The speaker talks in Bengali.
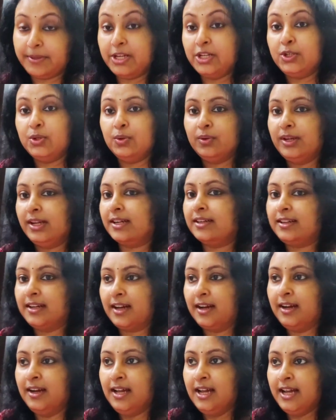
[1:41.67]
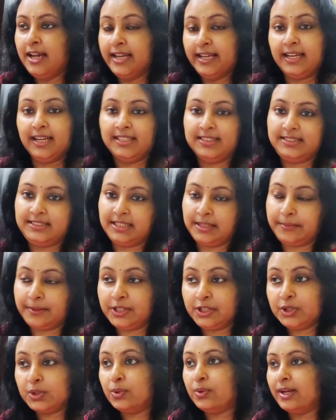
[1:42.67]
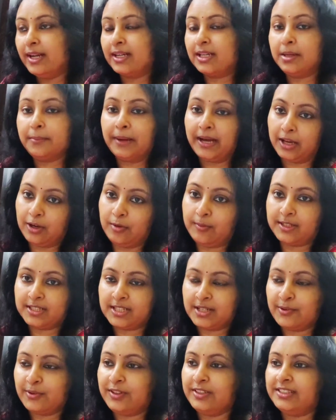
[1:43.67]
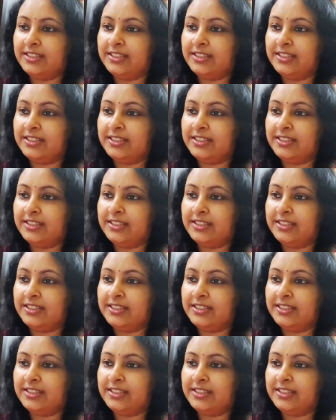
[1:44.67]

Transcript: ভীষণ একটা এনার্জি ভীষণ একটা ভালোবাসা